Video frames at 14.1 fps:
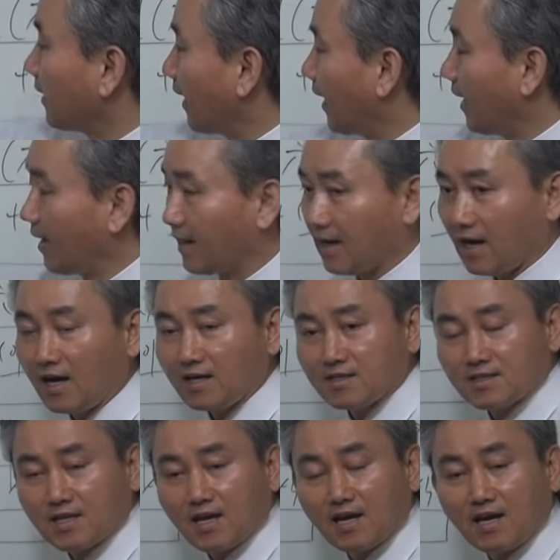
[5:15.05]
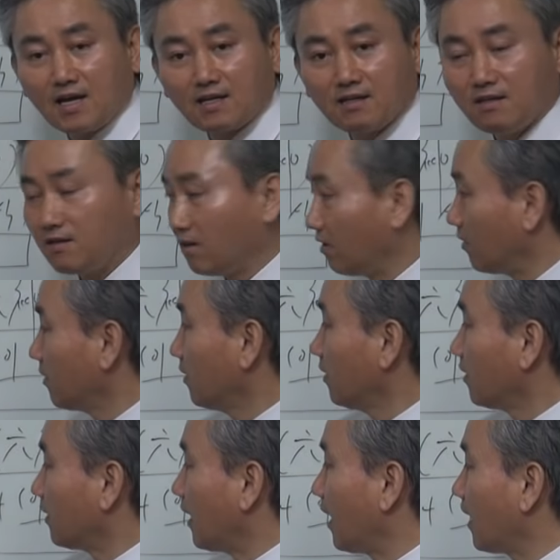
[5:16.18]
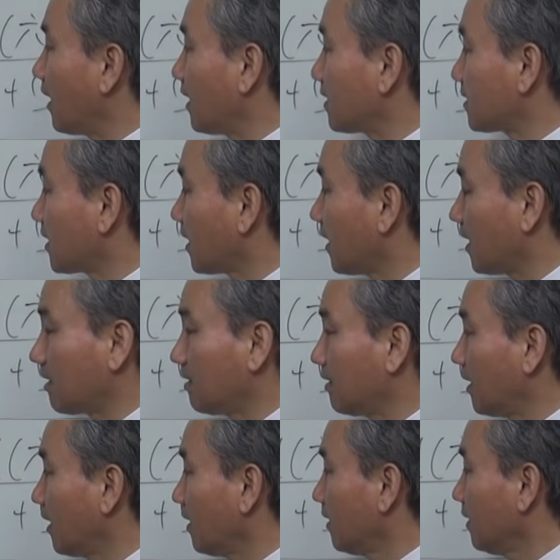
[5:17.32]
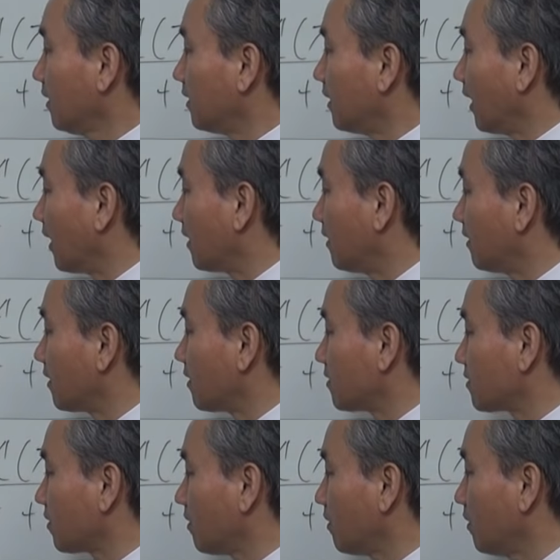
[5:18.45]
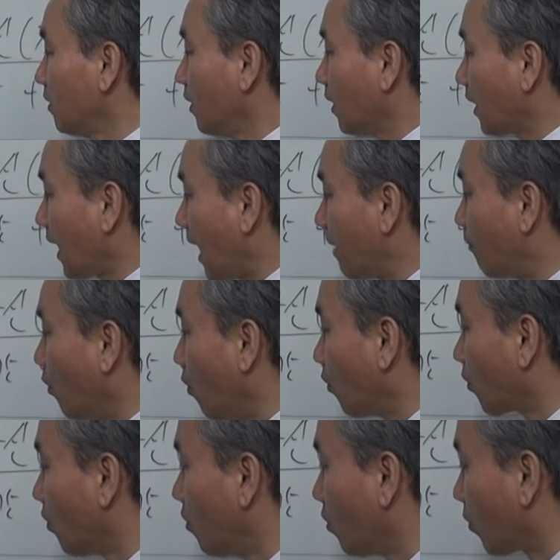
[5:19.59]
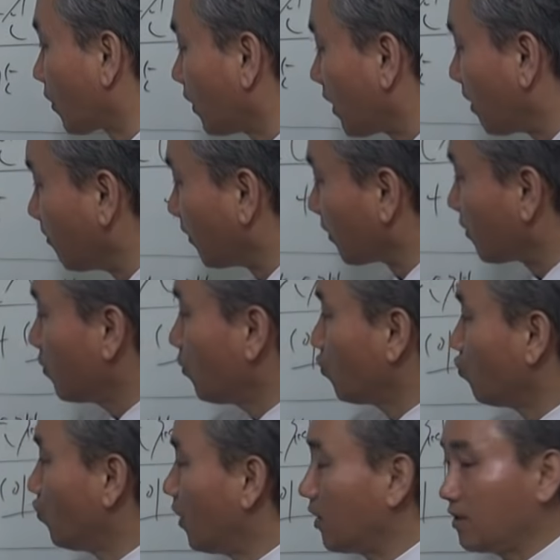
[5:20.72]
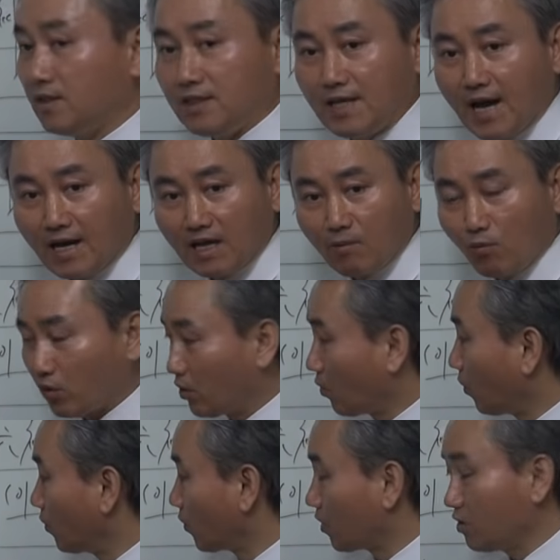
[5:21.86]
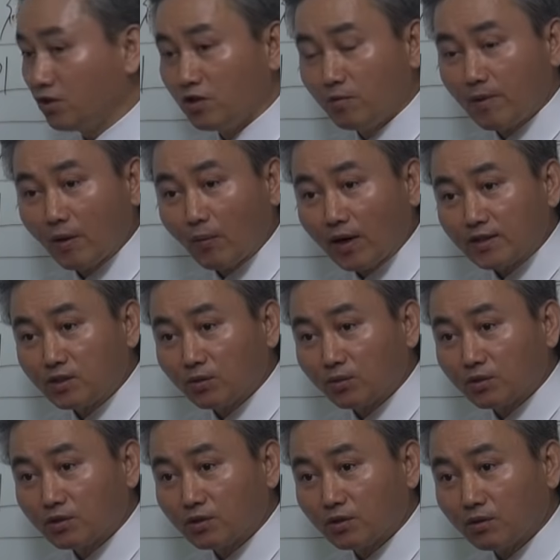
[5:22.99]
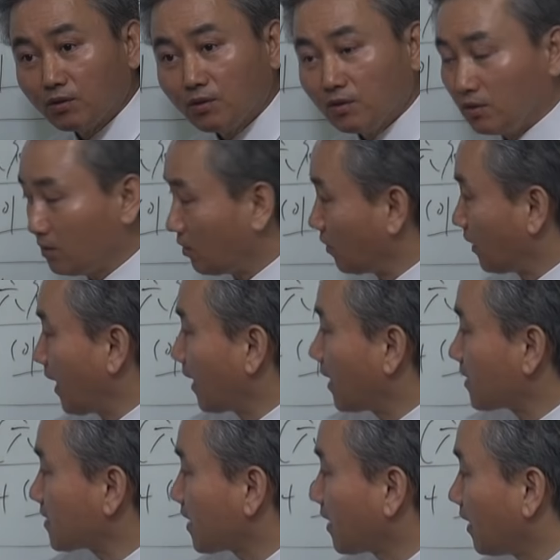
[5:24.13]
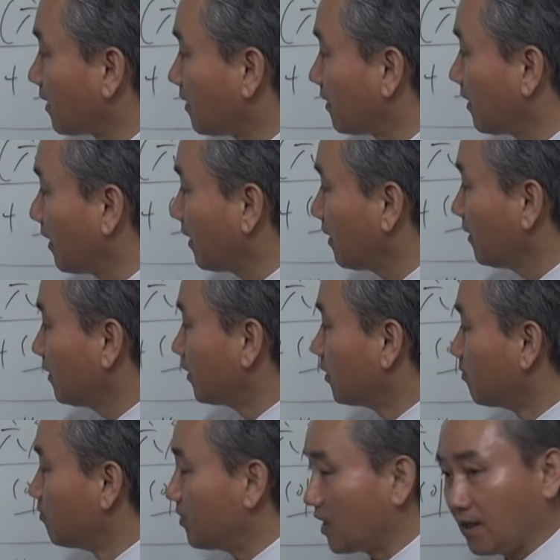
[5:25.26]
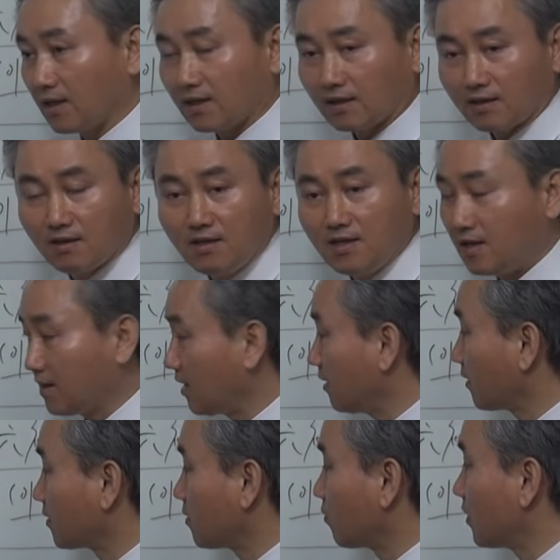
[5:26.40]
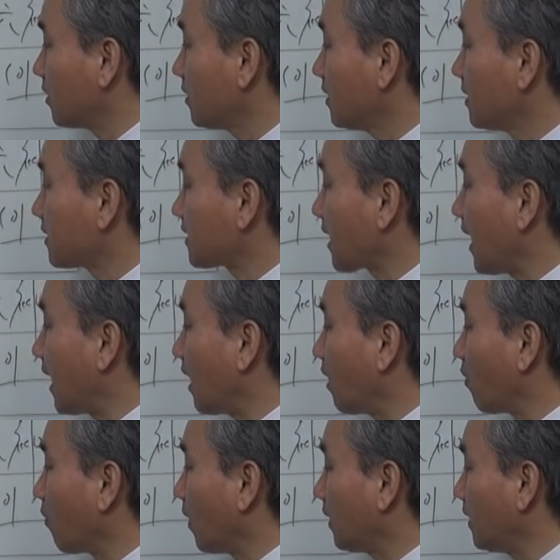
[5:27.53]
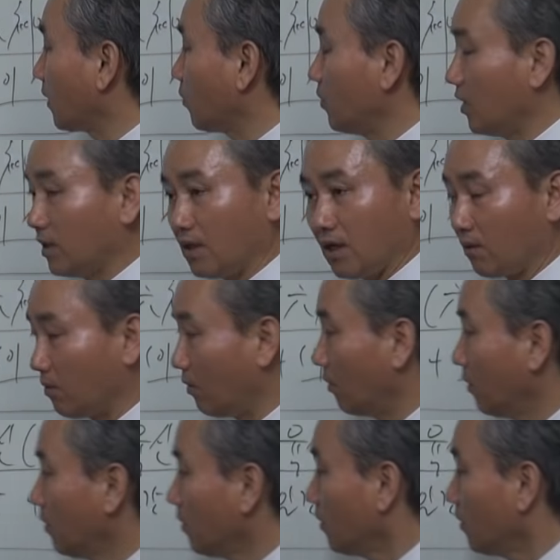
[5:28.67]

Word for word: 내가 생하는 것, 내가 생하는데 예를 들어서 갑오를 놓게 되면 위에는 양의 목이고 여긴 음의 화지요, 그렇죠? 내가 생하는데 음양이 틀리니까 이것을 우리는 상관이라고 얘기하고,